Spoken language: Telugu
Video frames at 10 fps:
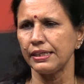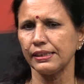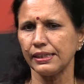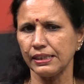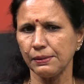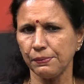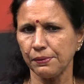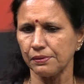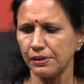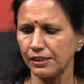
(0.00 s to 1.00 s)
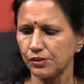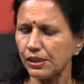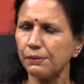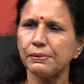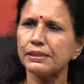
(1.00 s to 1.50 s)
ఎందుకంటే ఇప్పుడు
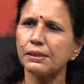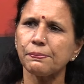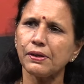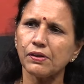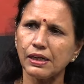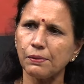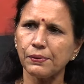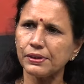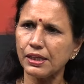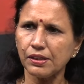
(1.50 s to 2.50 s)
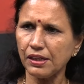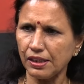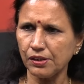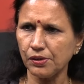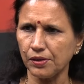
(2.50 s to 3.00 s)
యాక్చువల్గా బీజేపీలోకి వెళ్ళిపోతారని
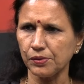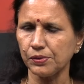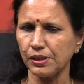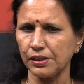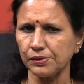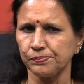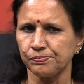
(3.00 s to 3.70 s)
అందరూ అనుకున్నారు